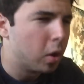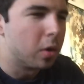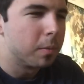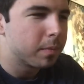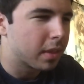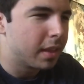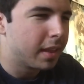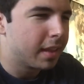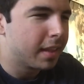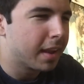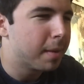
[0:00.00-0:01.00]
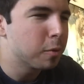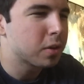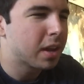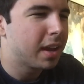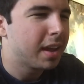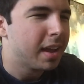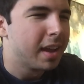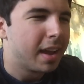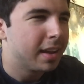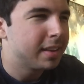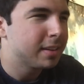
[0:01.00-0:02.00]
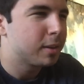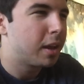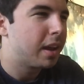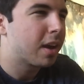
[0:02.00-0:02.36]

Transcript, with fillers: bueno, digamos que este es